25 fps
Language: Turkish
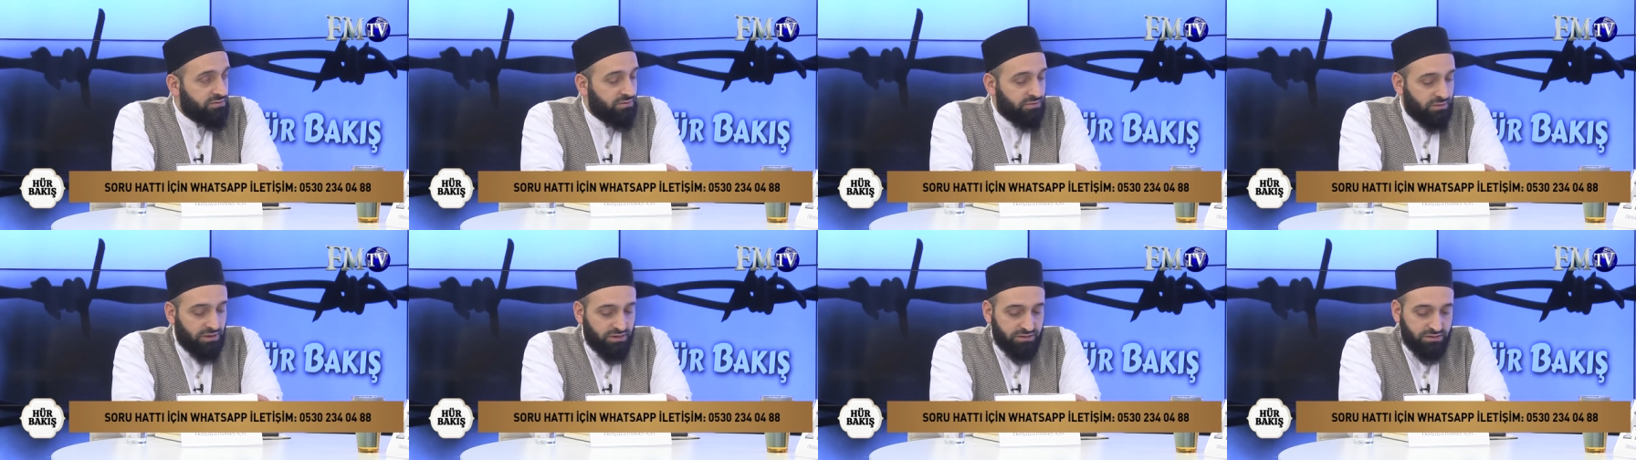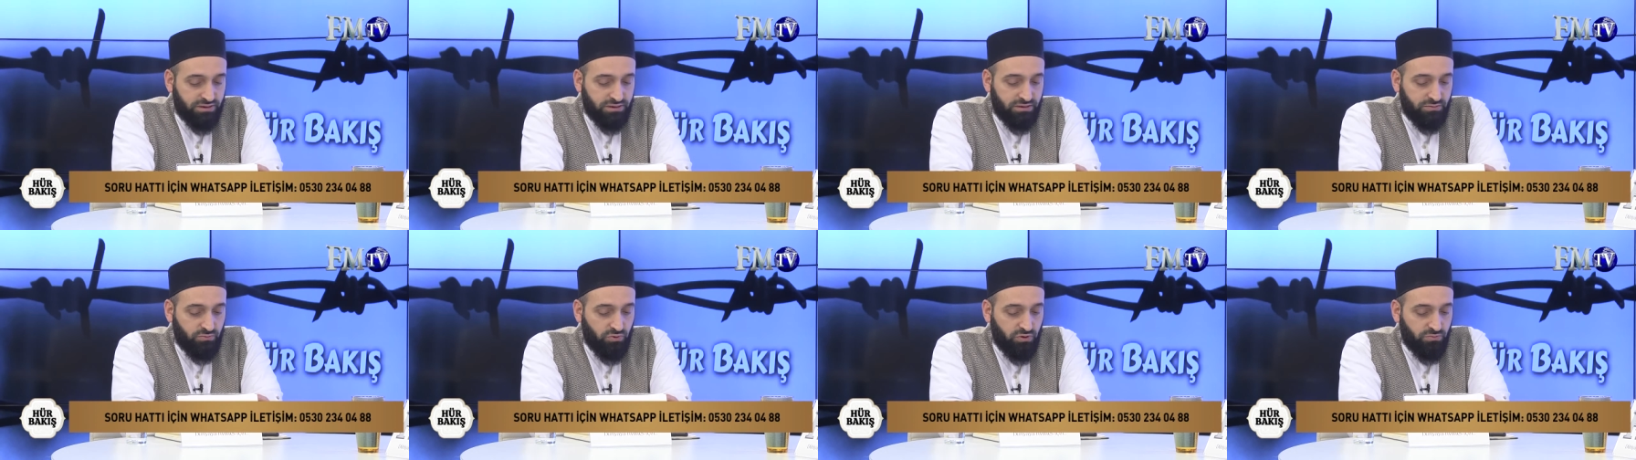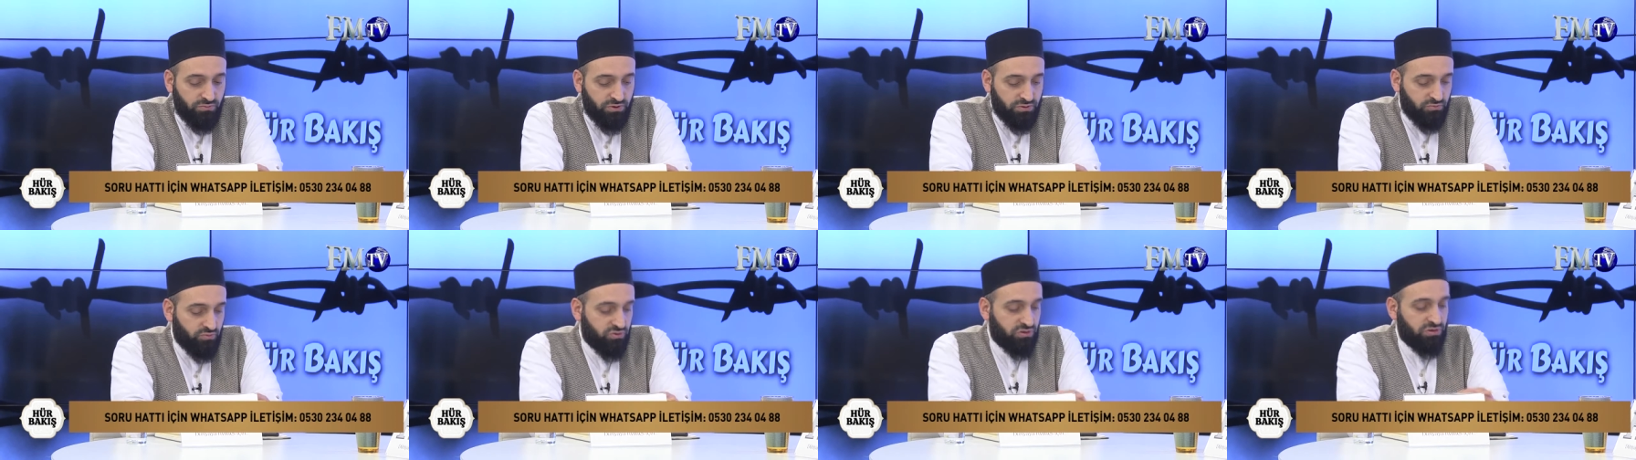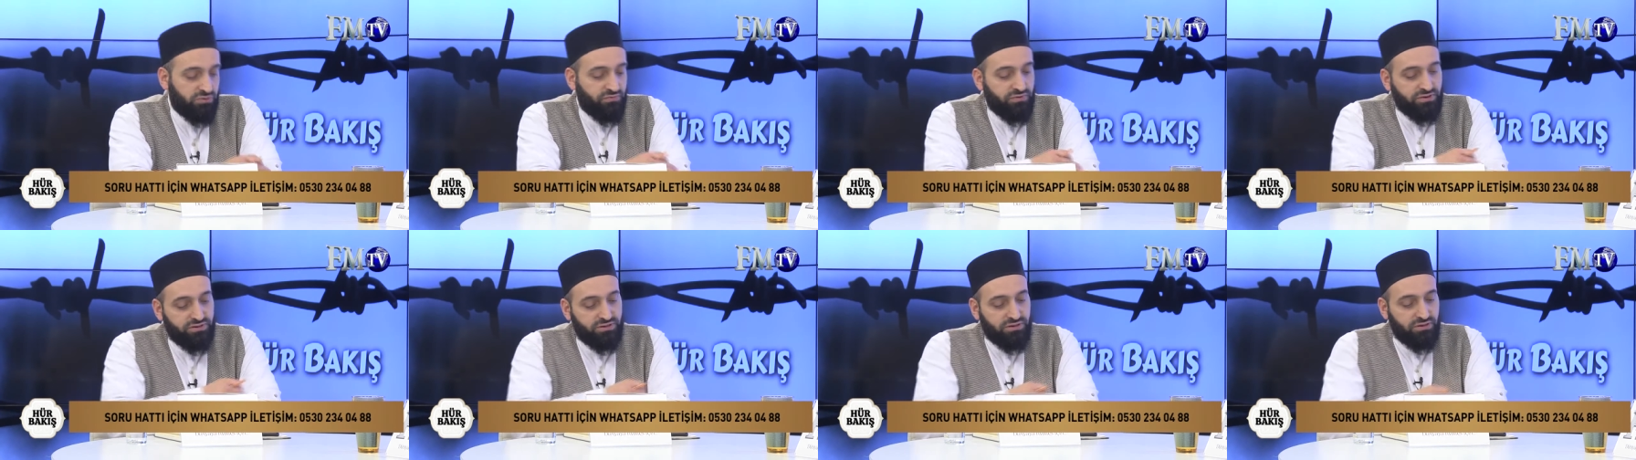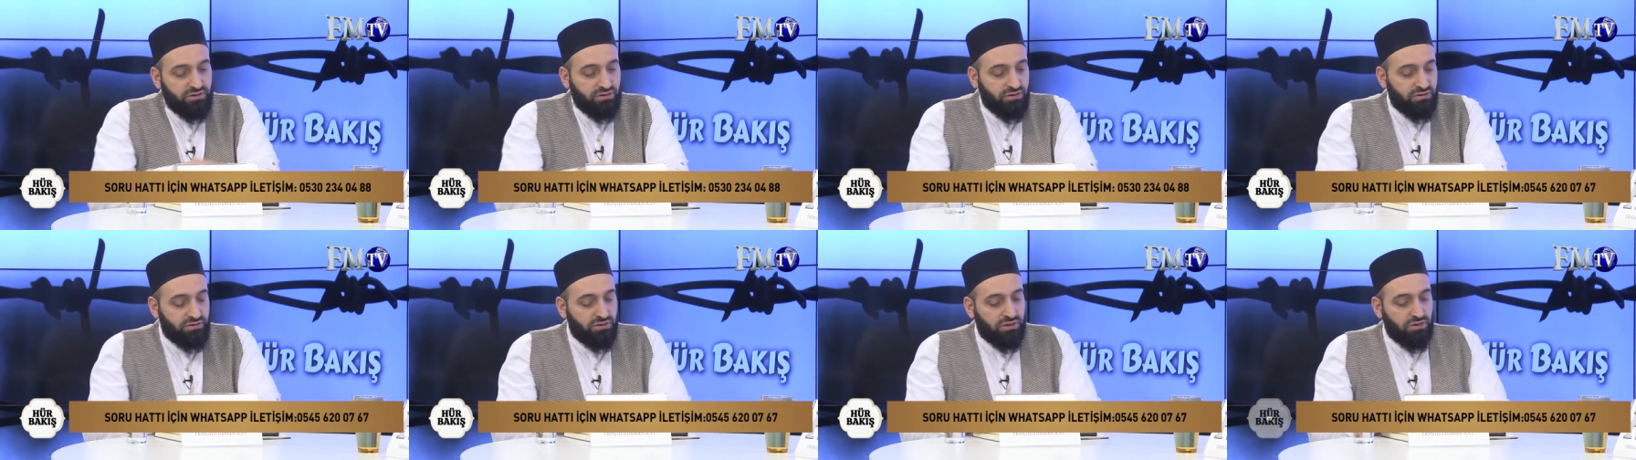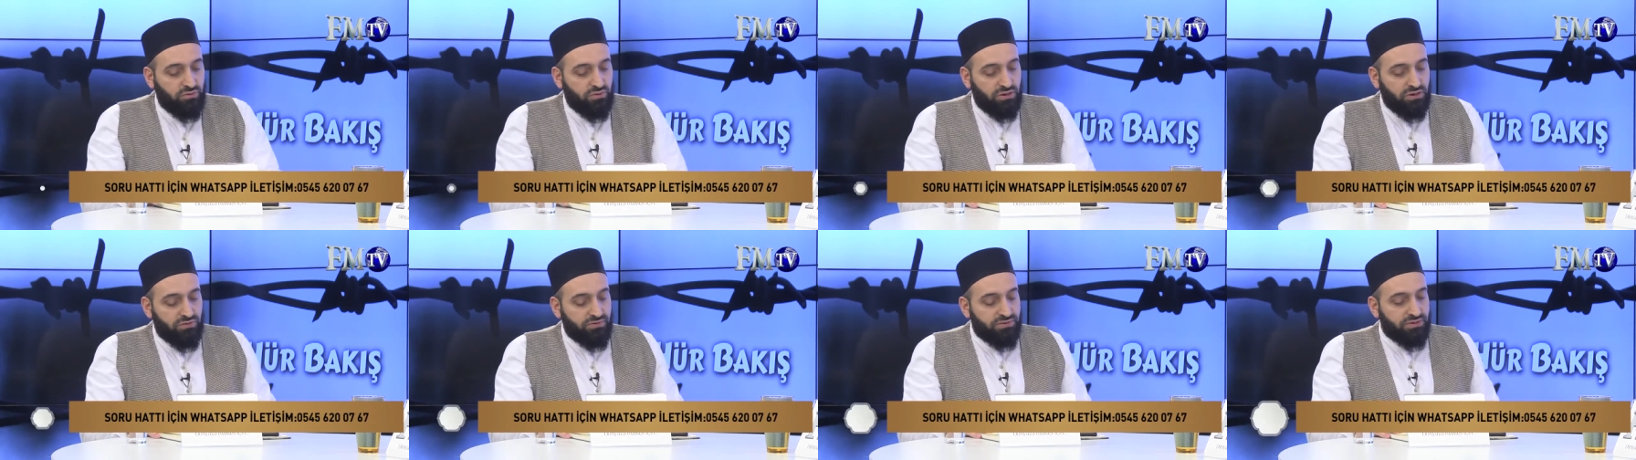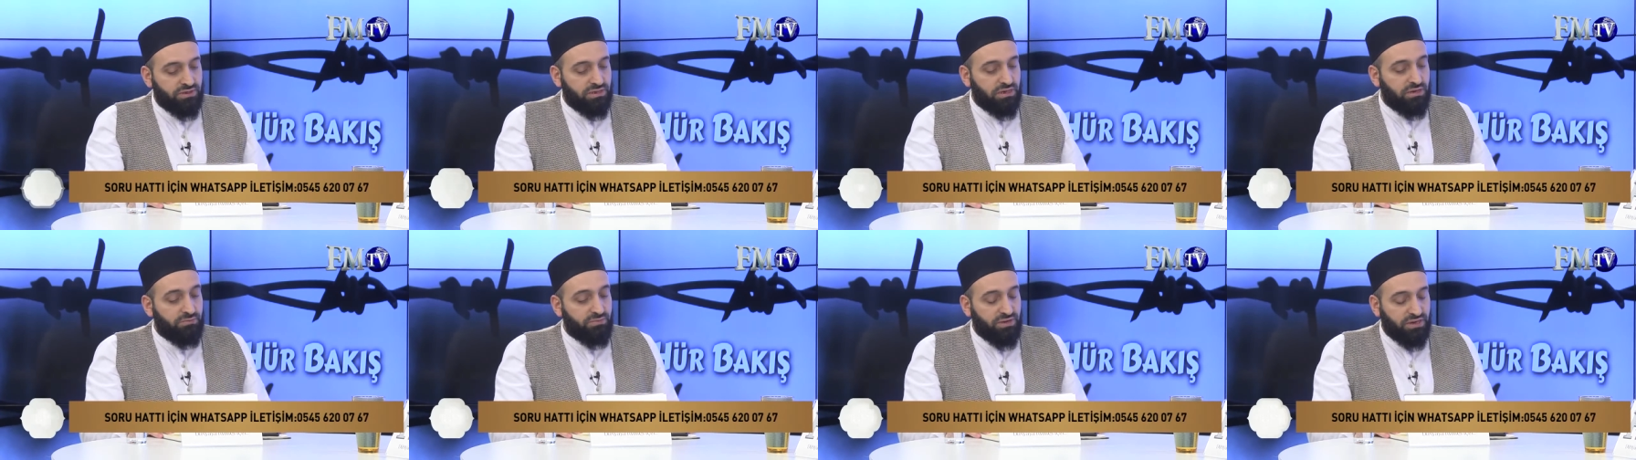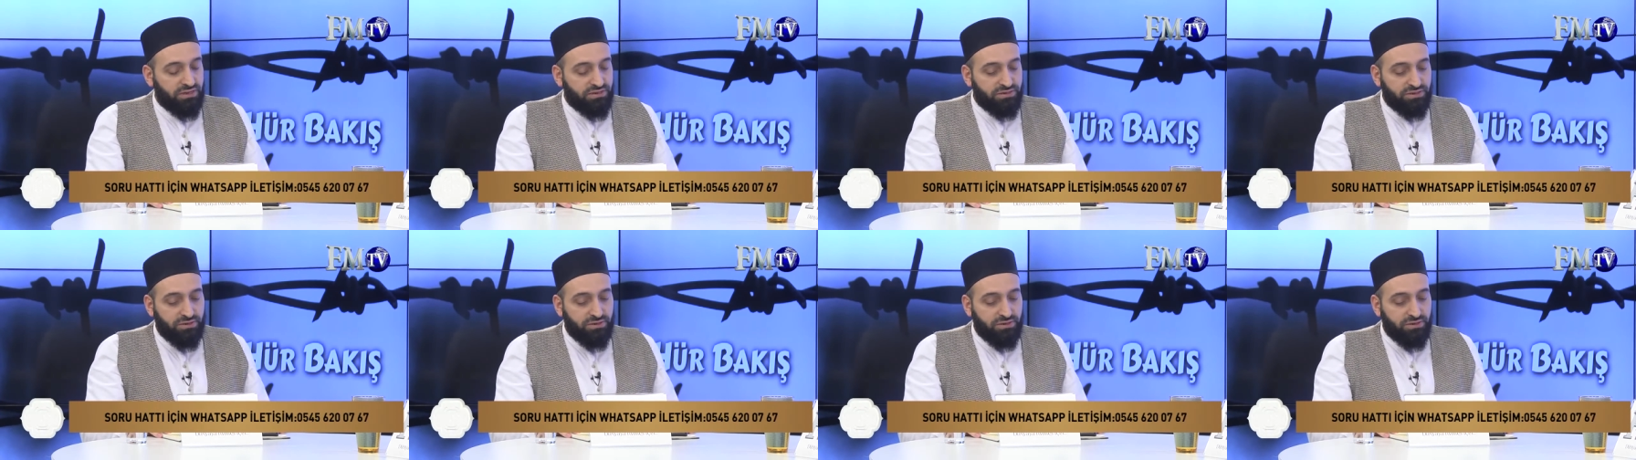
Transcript: Hazreti Muhammed Mustafa sallallahu aleyhi ve sellem gelir.